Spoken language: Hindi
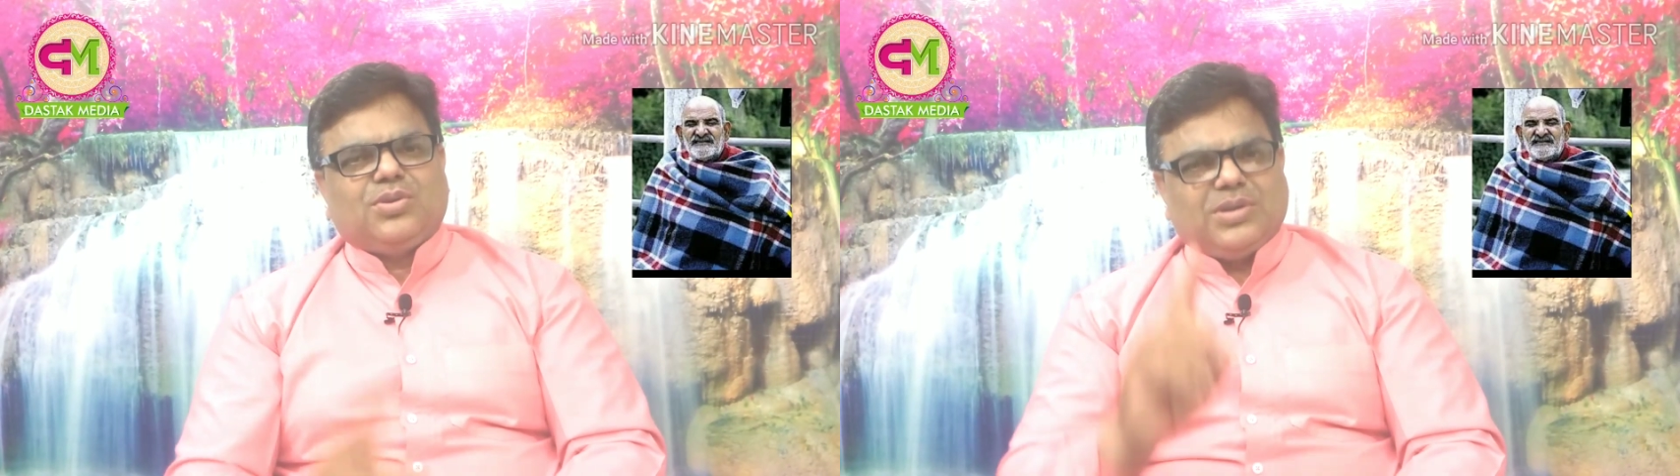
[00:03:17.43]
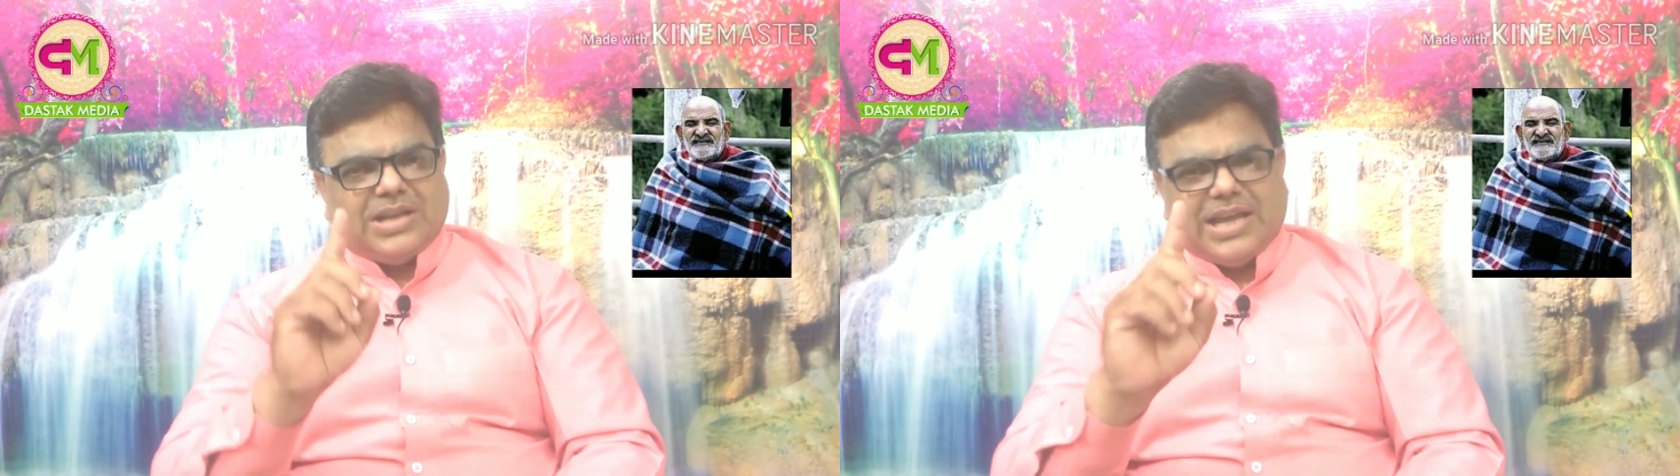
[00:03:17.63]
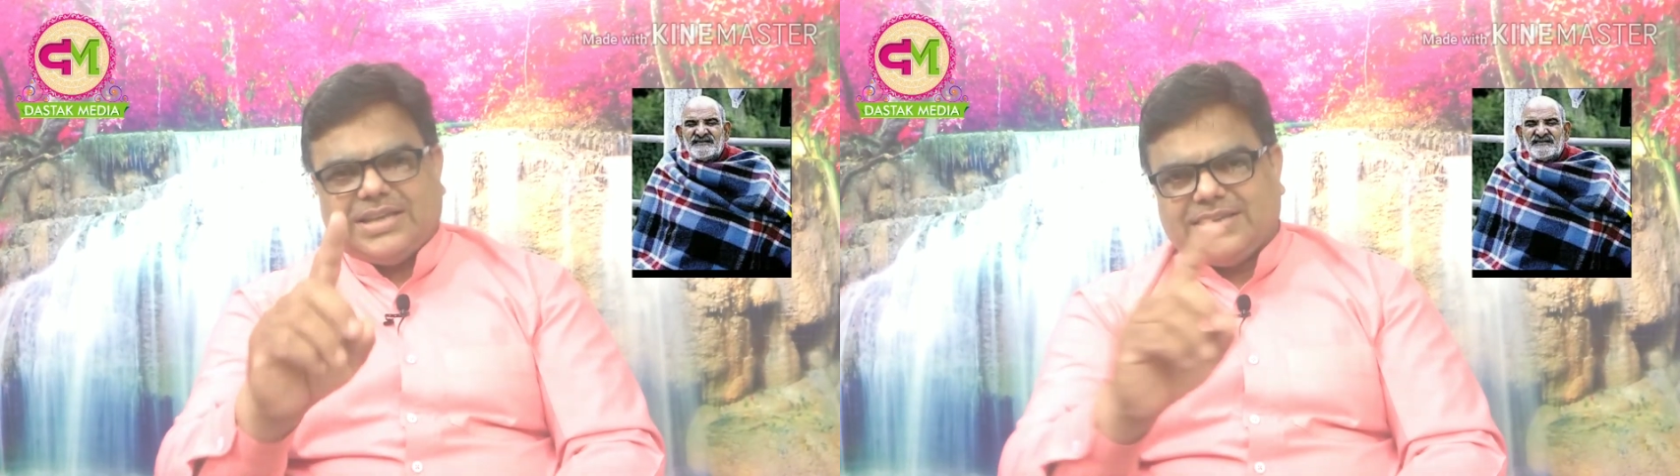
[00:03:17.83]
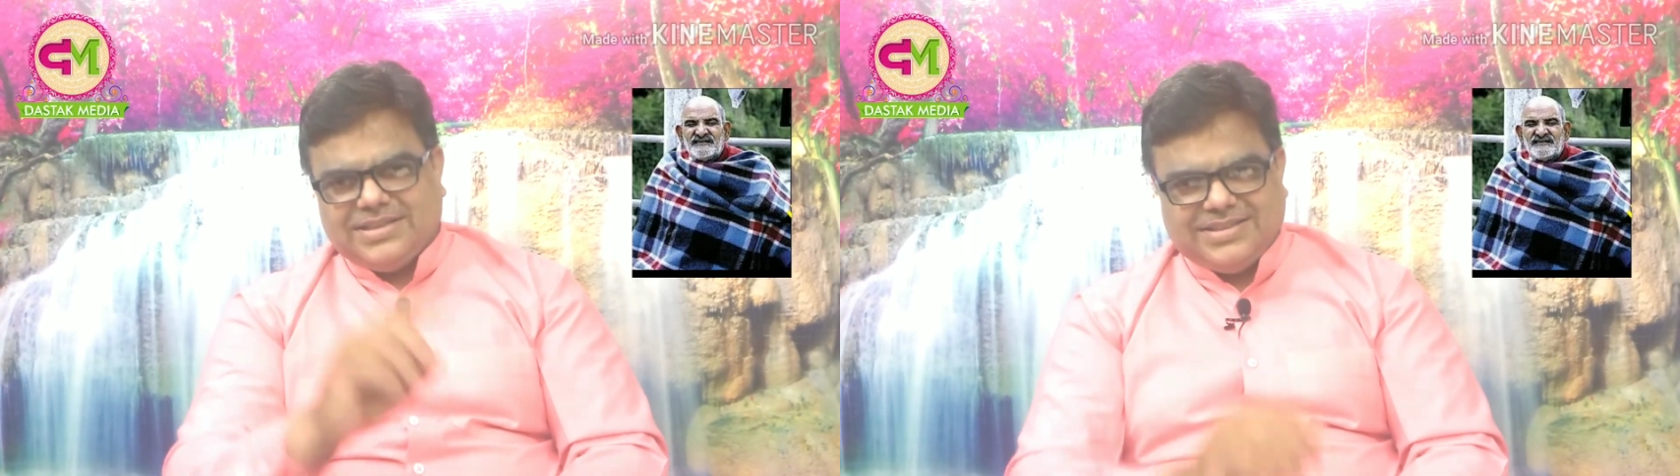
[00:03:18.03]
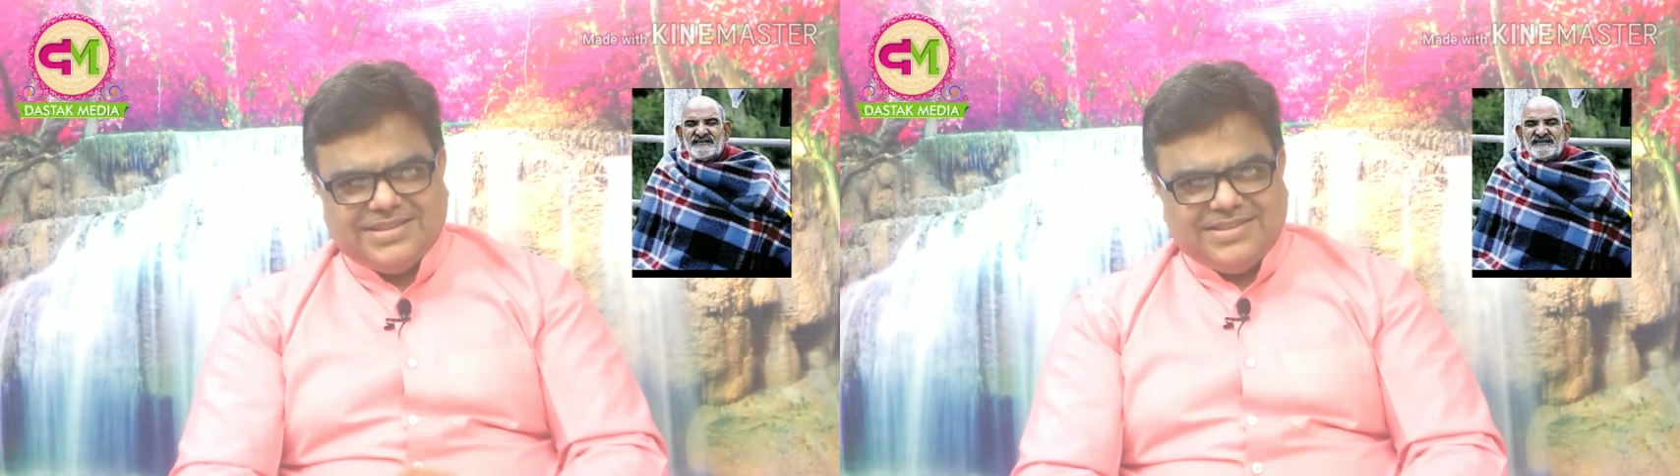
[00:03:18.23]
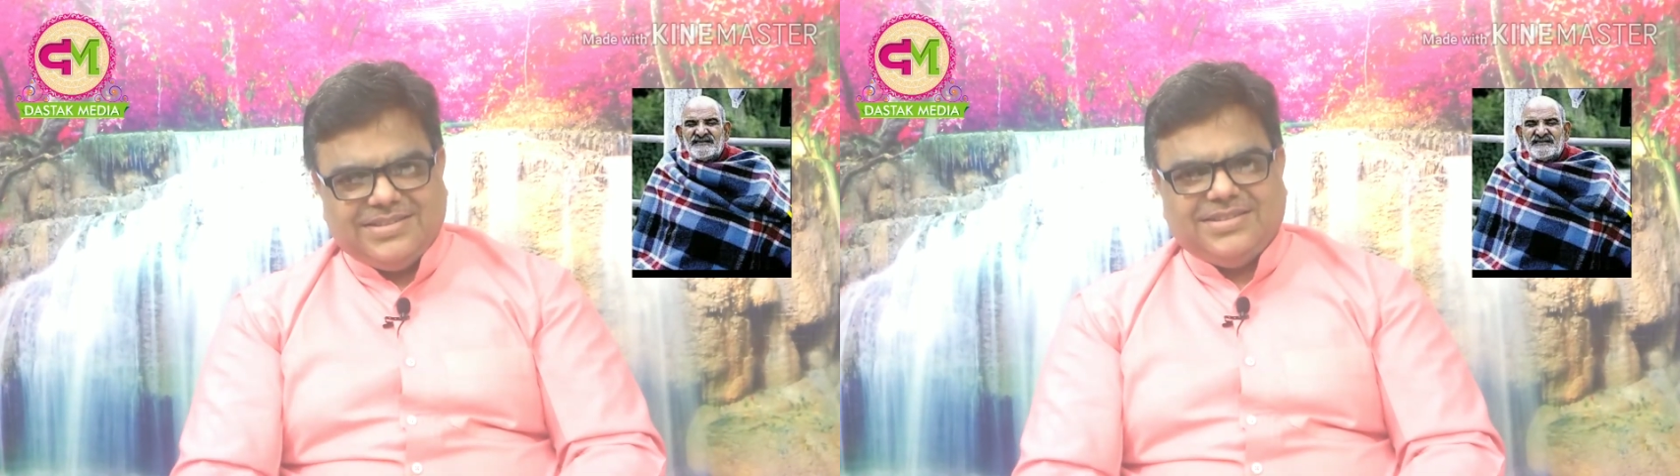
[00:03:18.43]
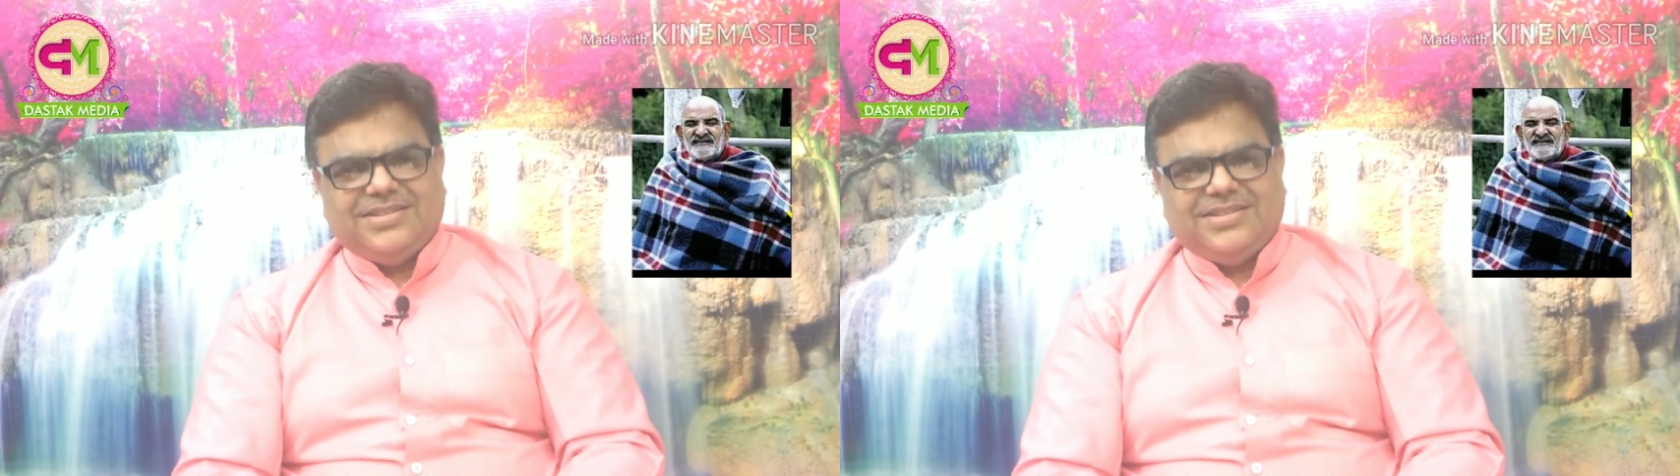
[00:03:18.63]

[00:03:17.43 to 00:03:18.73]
तो लाइक कीजिए